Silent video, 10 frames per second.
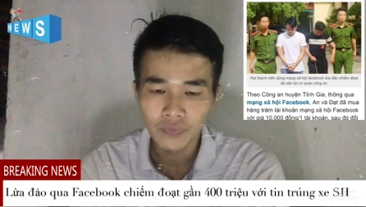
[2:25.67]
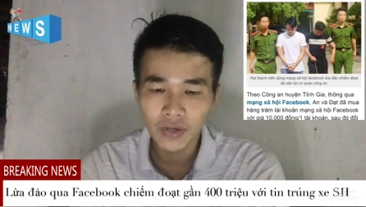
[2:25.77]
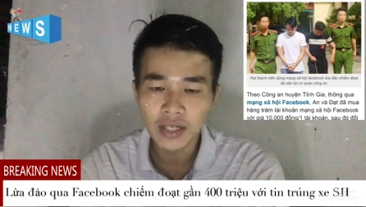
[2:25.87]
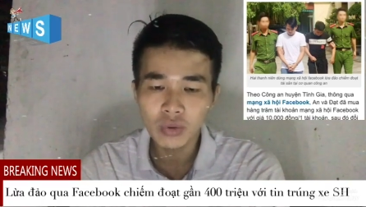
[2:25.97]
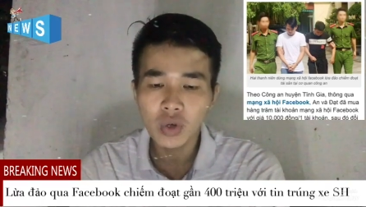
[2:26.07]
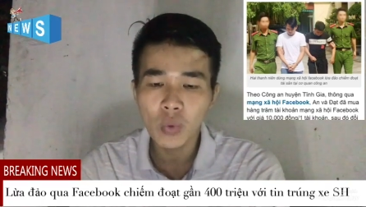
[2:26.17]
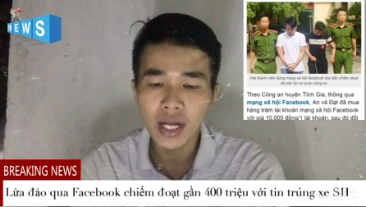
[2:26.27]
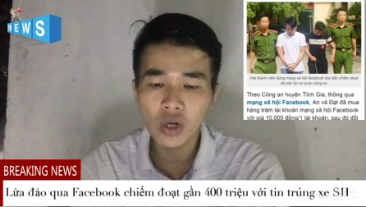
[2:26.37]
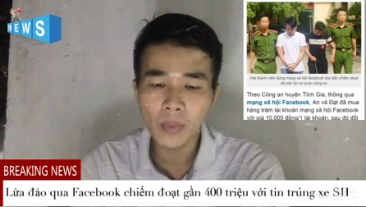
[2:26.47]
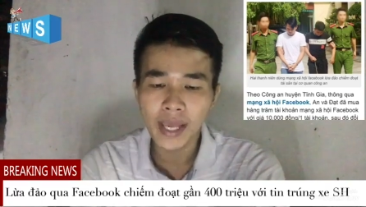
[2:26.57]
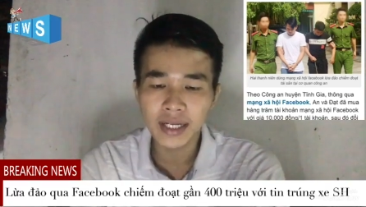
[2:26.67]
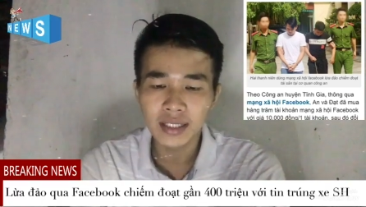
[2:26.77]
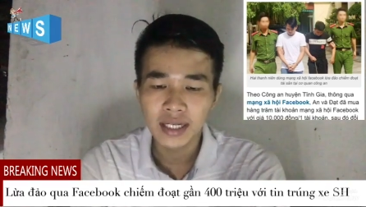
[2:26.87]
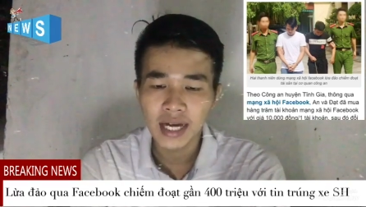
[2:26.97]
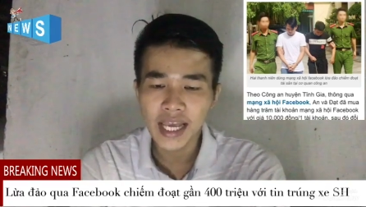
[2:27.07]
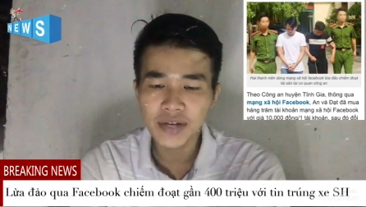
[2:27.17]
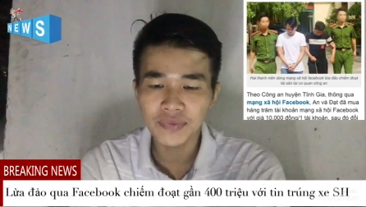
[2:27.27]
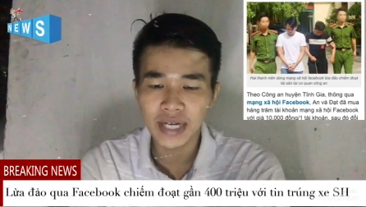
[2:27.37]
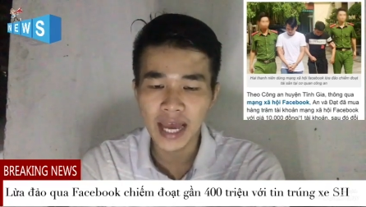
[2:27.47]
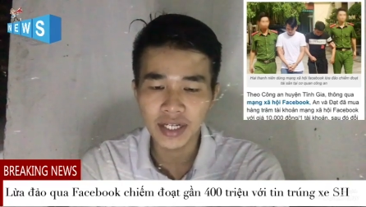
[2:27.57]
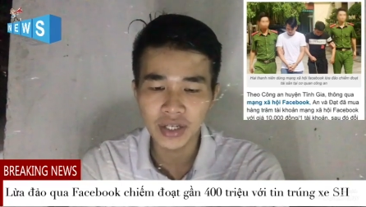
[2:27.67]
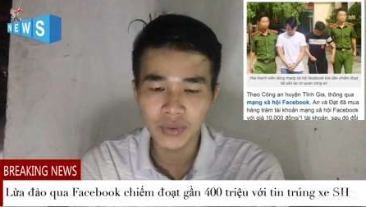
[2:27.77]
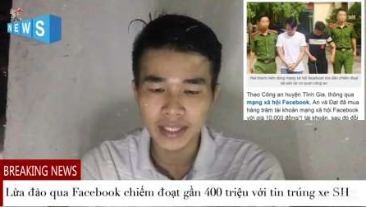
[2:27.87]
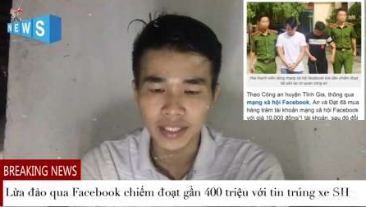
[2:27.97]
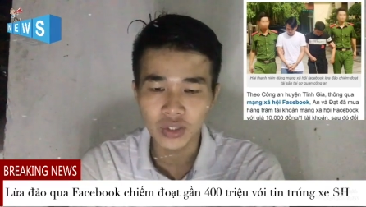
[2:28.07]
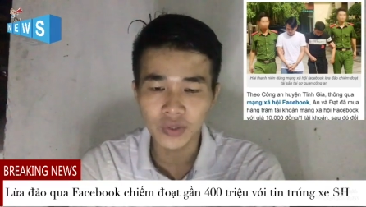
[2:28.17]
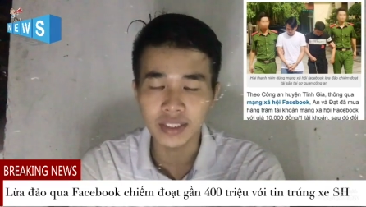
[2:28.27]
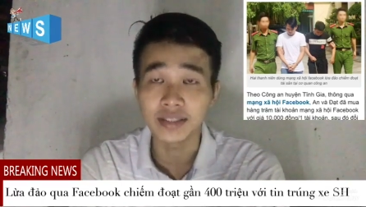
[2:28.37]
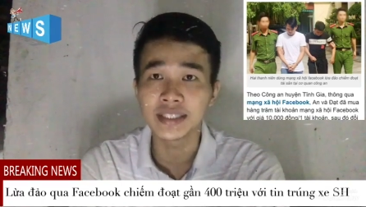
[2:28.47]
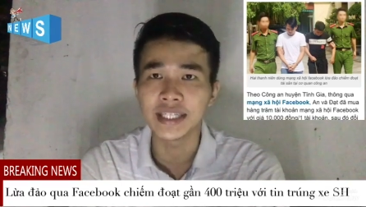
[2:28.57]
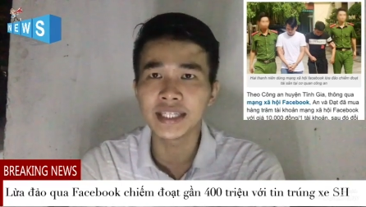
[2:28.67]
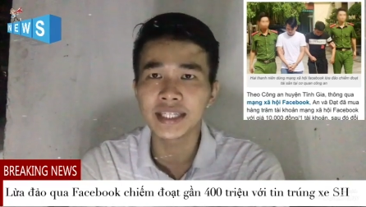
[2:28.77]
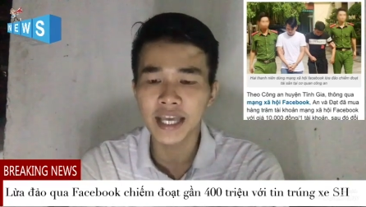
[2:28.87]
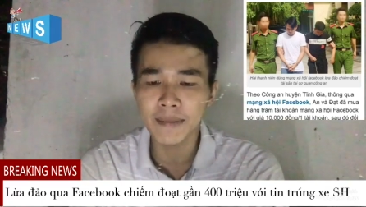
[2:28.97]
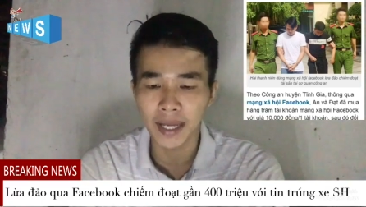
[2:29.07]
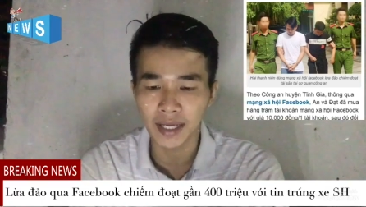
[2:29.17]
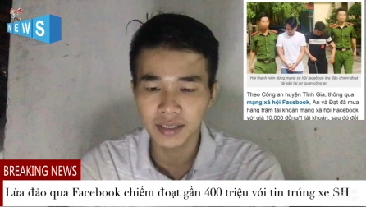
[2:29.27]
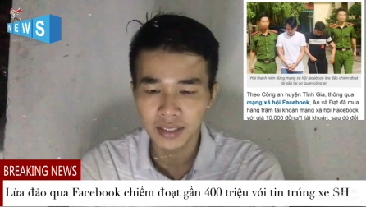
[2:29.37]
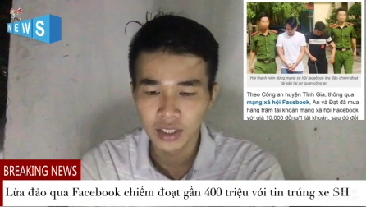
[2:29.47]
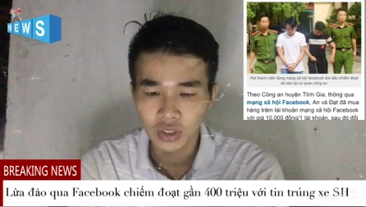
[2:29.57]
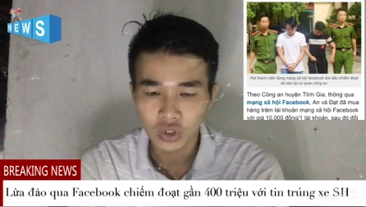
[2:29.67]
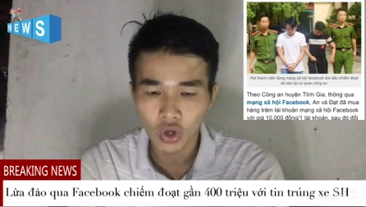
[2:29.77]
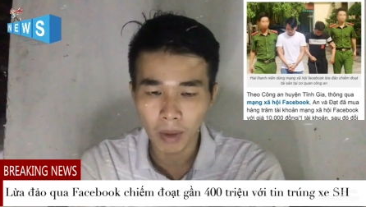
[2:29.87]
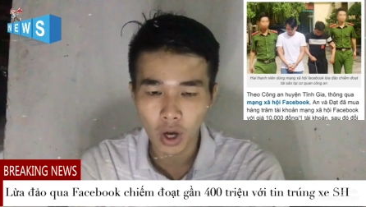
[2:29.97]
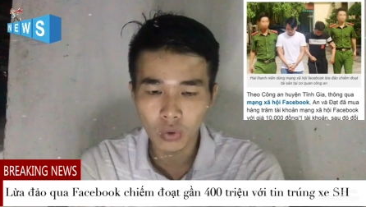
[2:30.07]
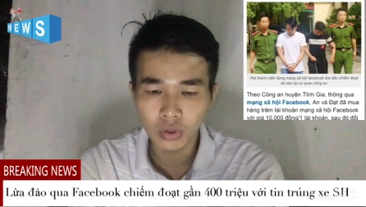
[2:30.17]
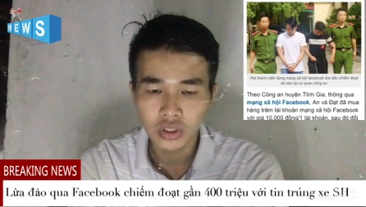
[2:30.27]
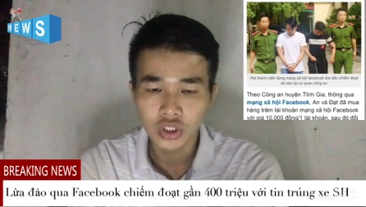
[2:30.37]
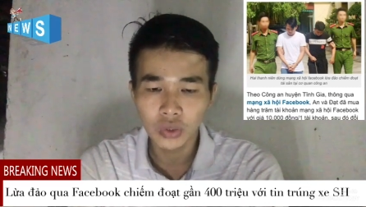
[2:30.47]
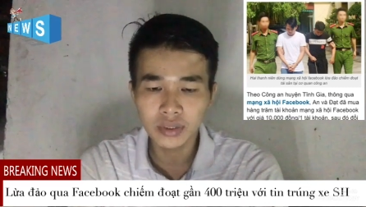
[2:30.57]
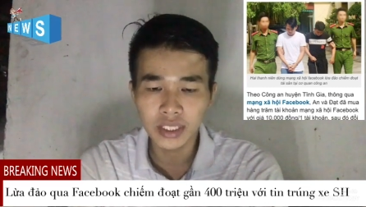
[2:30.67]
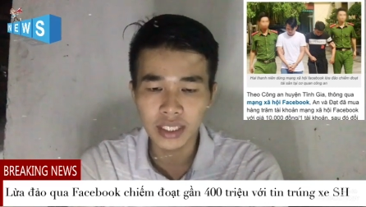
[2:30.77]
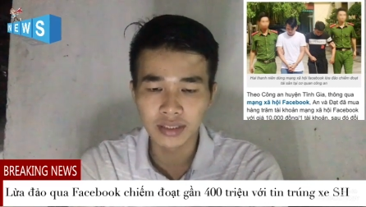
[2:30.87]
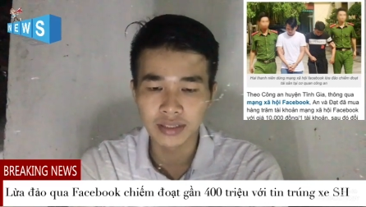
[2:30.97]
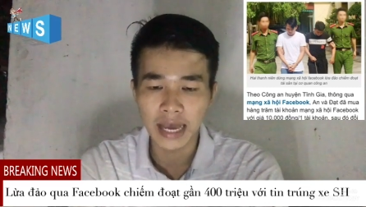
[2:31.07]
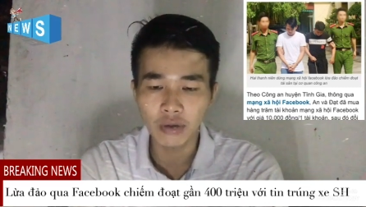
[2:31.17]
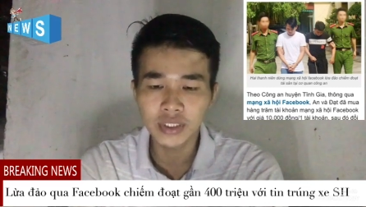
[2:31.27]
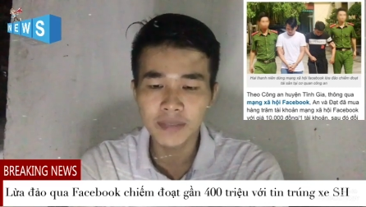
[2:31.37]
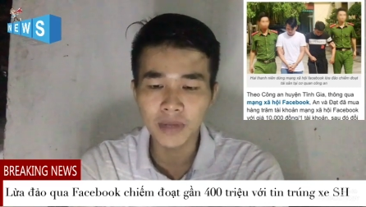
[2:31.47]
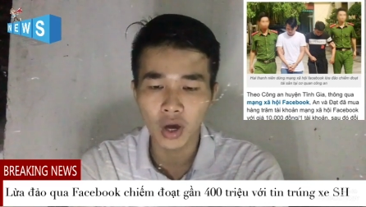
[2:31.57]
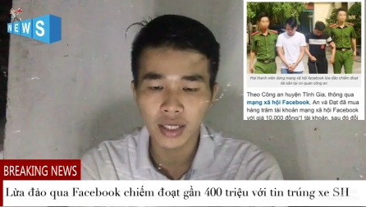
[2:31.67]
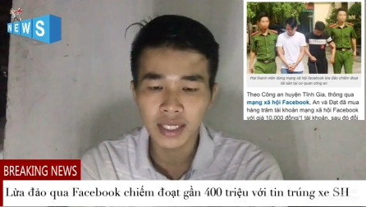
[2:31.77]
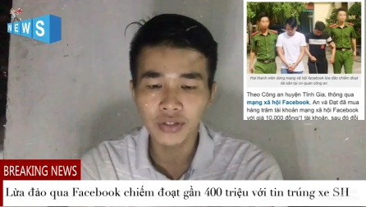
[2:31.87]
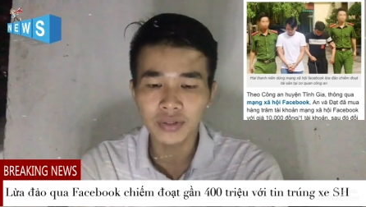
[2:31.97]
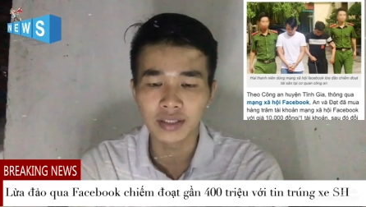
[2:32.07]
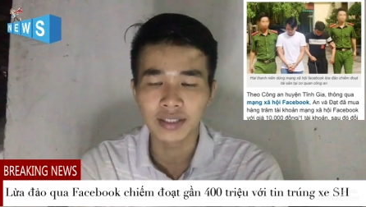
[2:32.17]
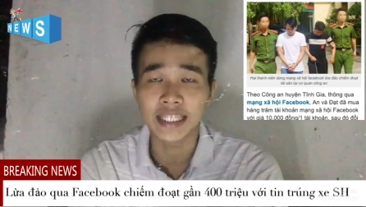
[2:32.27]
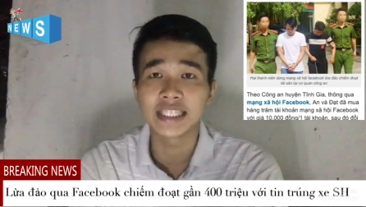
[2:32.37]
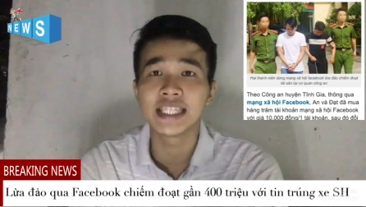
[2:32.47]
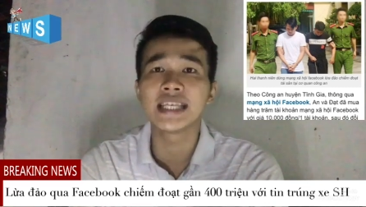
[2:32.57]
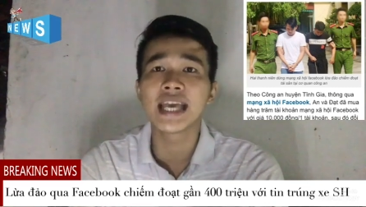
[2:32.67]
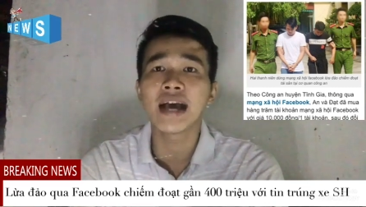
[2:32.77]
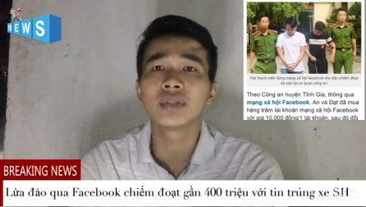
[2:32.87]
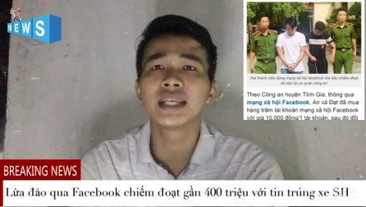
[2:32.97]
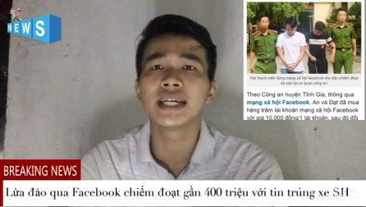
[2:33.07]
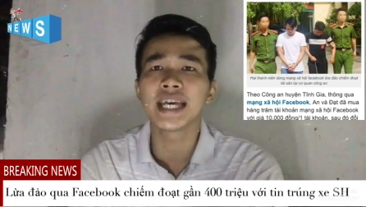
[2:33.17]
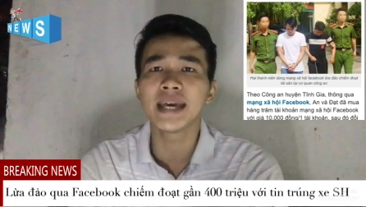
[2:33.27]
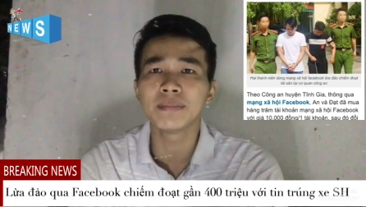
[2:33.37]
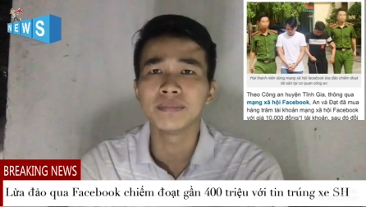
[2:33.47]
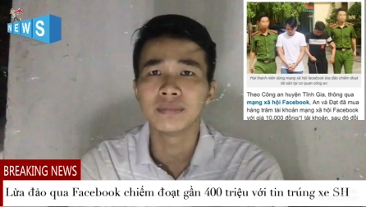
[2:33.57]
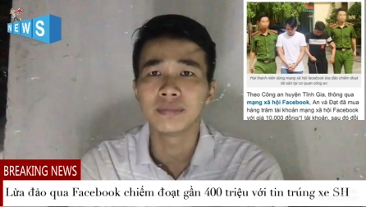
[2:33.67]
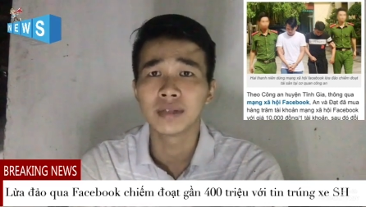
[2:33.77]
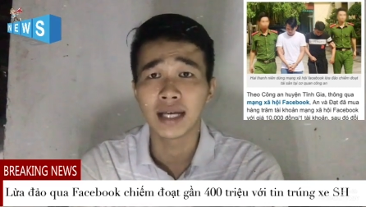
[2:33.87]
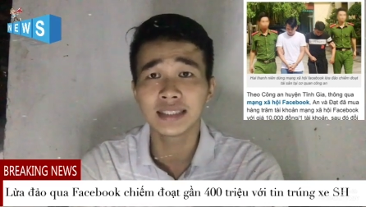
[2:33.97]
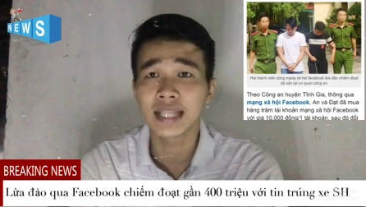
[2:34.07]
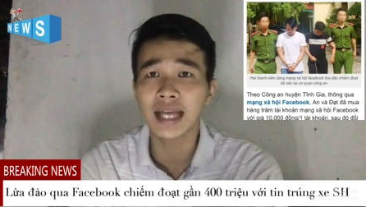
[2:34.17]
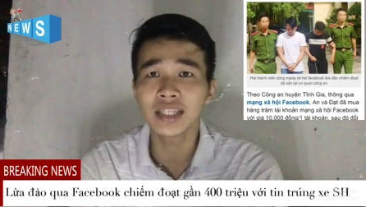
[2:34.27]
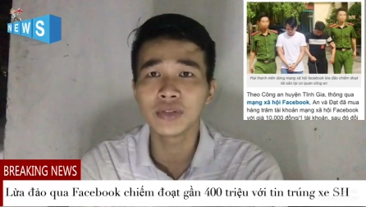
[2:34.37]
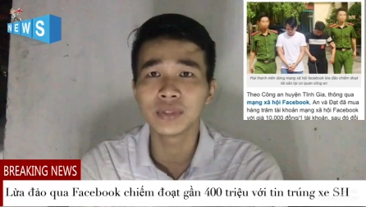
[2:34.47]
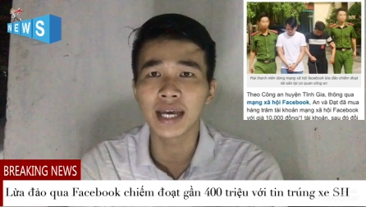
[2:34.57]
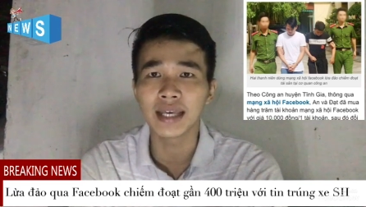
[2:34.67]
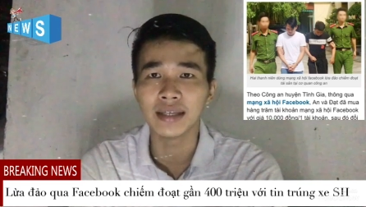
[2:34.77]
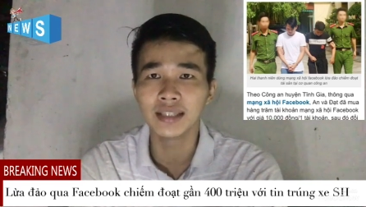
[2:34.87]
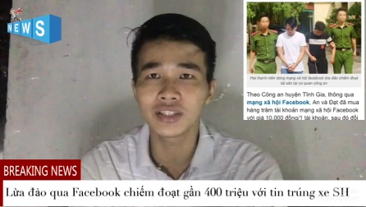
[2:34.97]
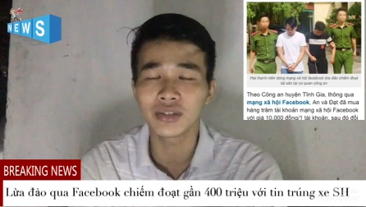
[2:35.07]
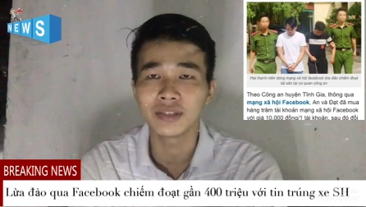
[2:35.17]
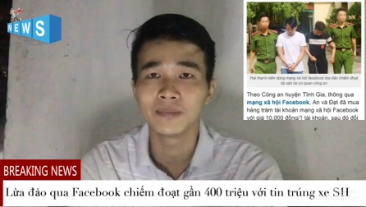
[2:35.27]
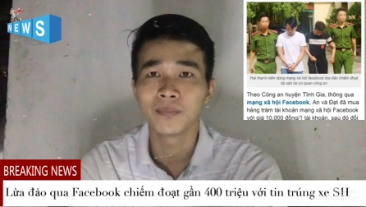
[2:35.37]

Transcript: Và theo cơ quan công an, An và Đạt đều là những đối tượng nghiện game nặng. Toàn bộ số tiền lừa đảo chiếm đoạt các đối tượng này chia nhau chơi game à, đã tiêu xài hết rồi.